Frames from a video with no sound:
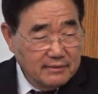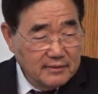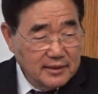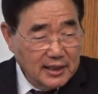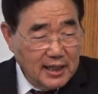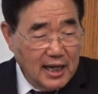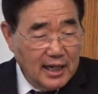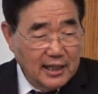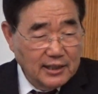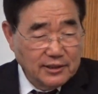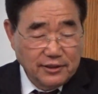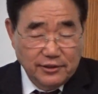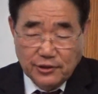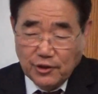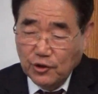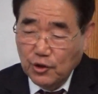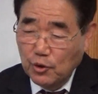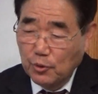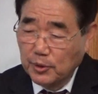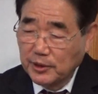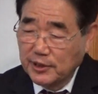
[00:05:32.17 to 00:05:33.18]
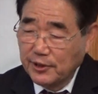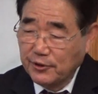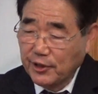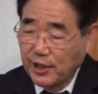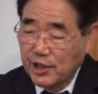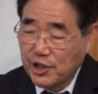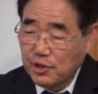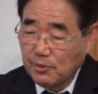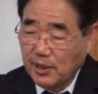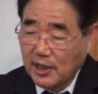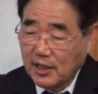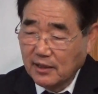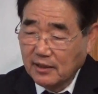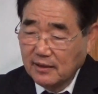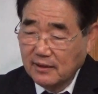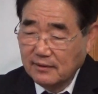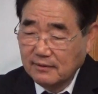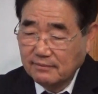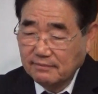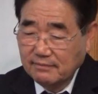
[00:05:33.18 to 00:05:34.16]
제가 아까 성경 보고도
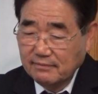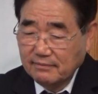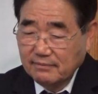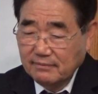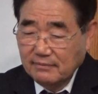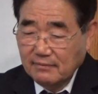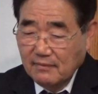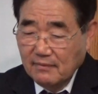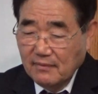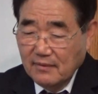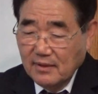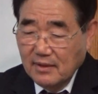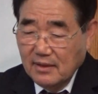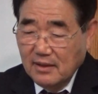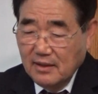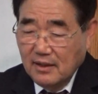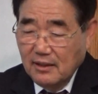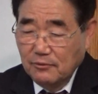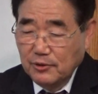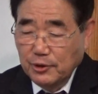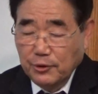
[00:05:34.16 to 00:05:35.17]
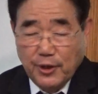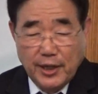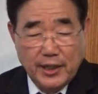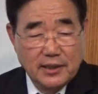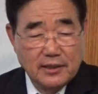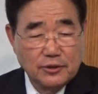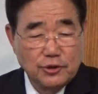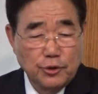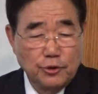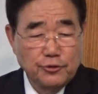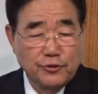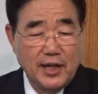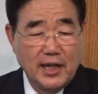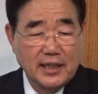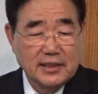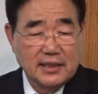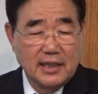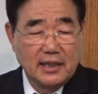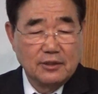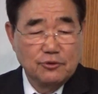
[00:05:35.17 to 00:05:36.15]
얘기했지만은 어, 우리 교회는
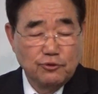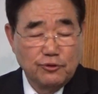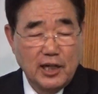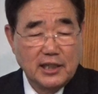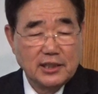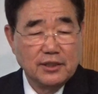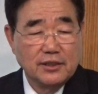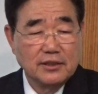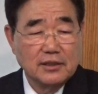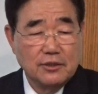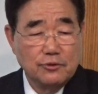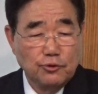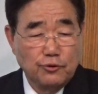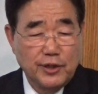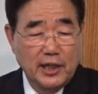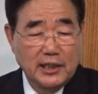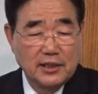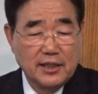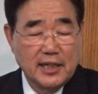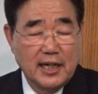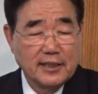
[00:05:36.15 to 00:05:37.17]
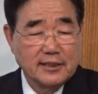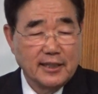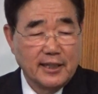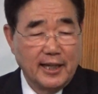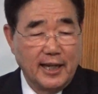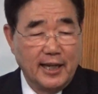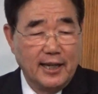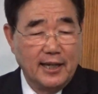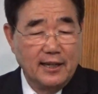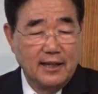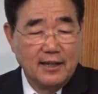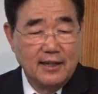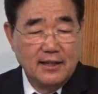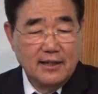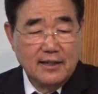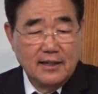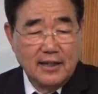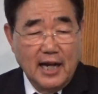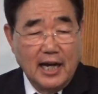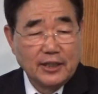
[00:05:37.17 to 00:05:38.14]
초등학생 6학년 6학년 학생이
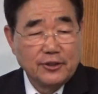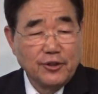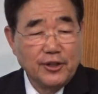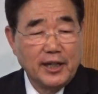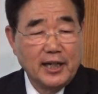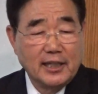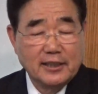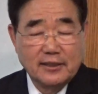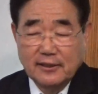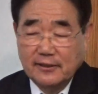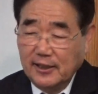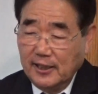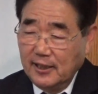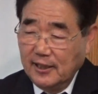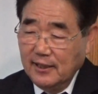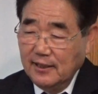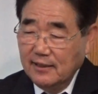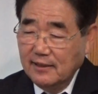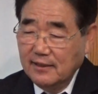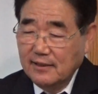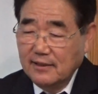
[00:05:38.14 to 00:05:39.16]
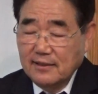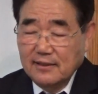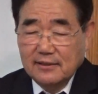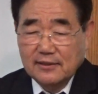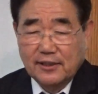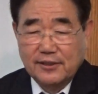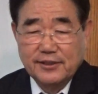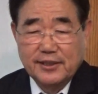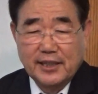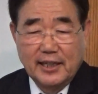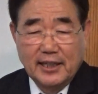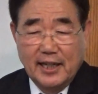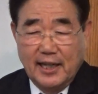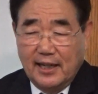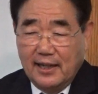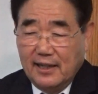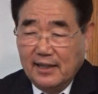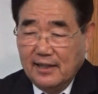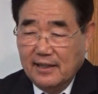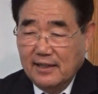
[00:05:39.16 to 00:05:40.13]
학교에 갔더니
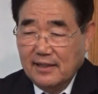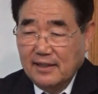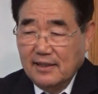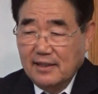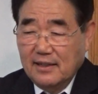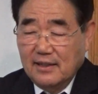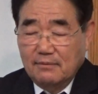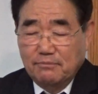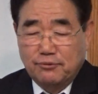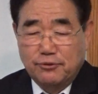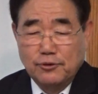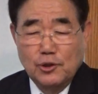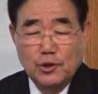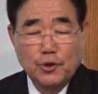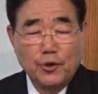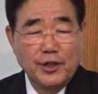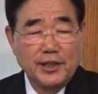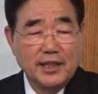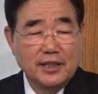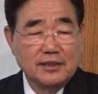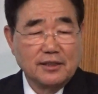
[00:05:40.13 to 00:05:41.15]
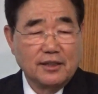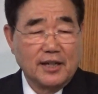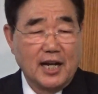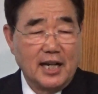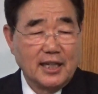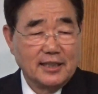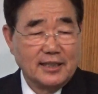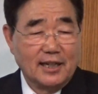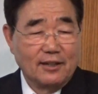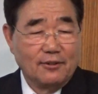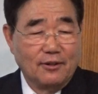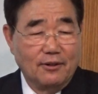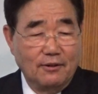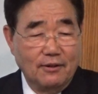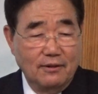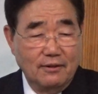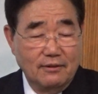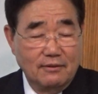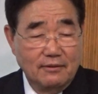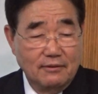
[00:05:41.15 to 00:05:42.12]
선생이 불교에 대해서 강의를
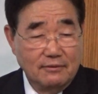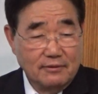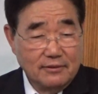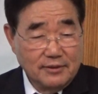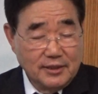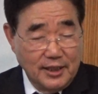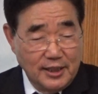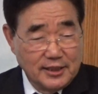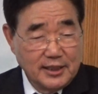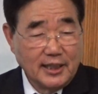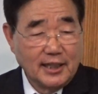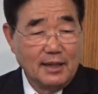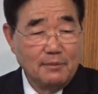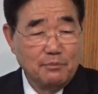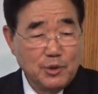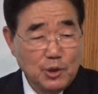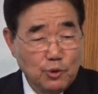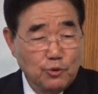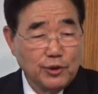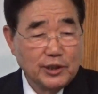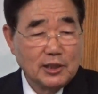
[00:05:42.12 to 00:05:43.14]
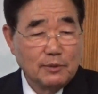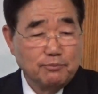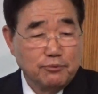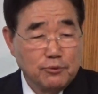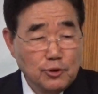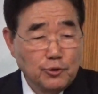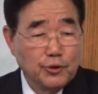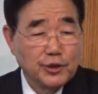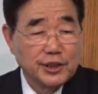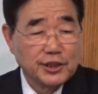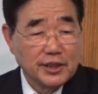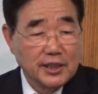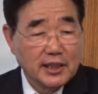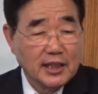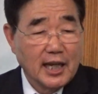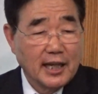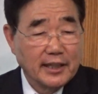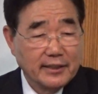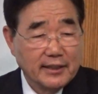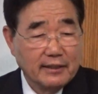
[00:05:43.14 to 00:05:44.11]
하고 세상에 미국에서 불교에 대해서
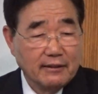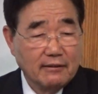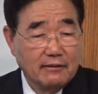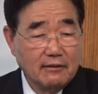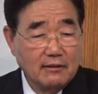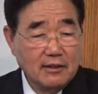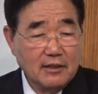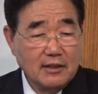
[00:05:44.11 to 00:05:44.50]
얘기한대요.